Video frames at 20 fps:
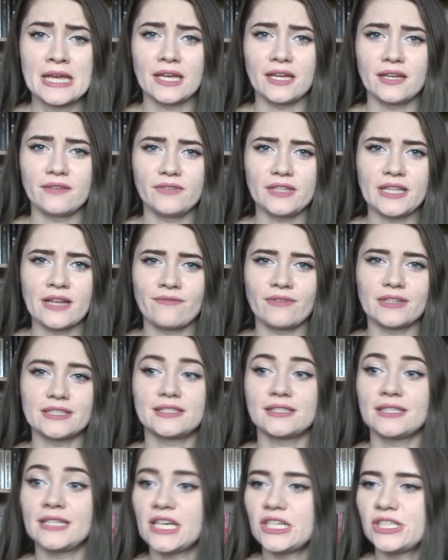E, witam
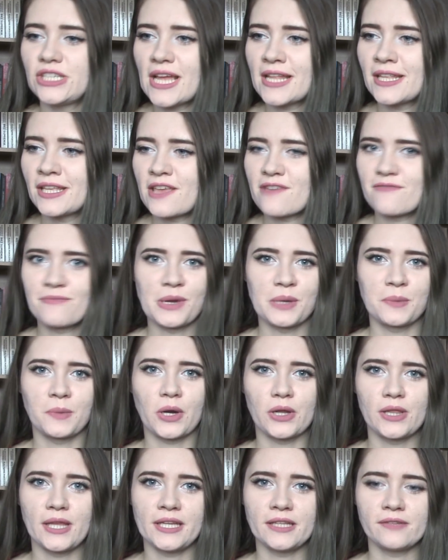Was jesiennie w
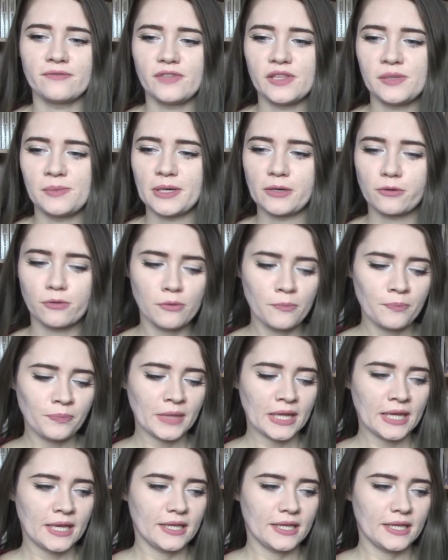moim kolejnym filmiku.